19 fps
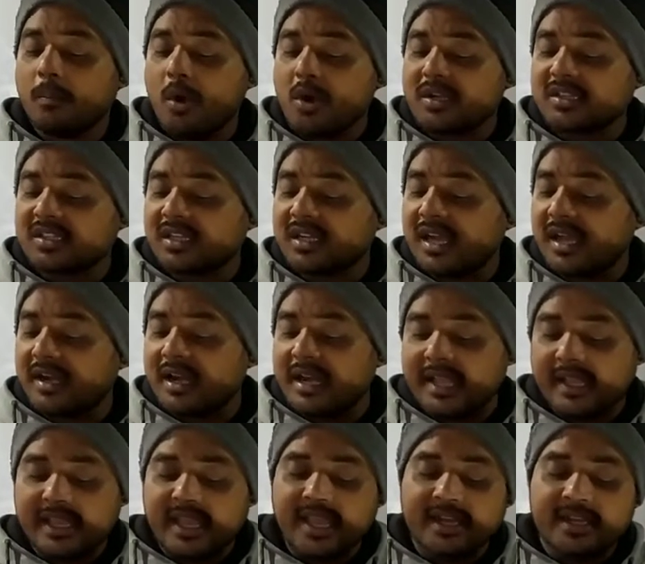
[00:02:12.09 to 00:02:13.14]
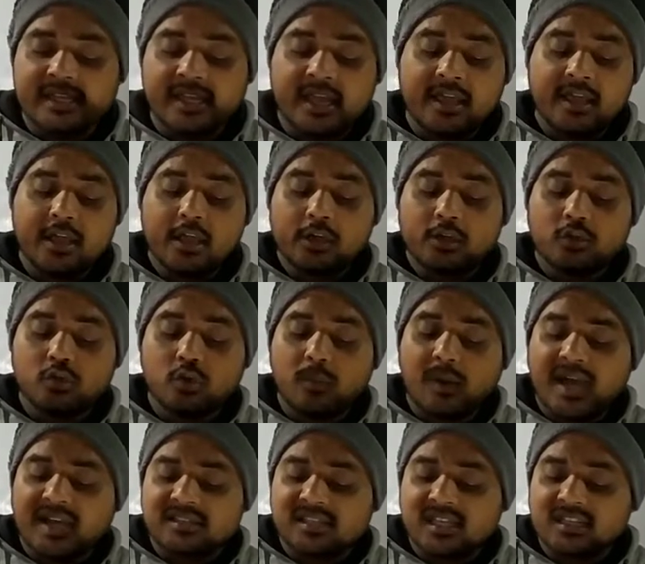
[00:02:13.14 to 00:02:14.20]
मुक्त करने के लिए
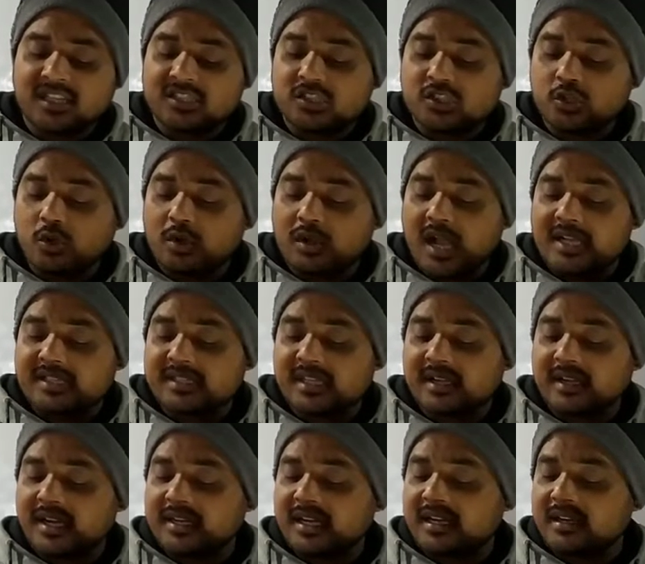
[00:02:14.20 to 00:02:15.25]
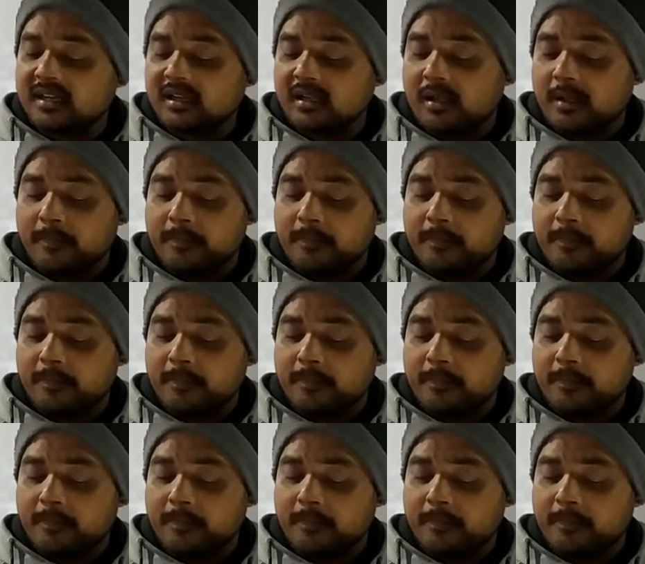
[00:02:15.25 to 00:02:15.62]
युवा सदस्यों का संगठन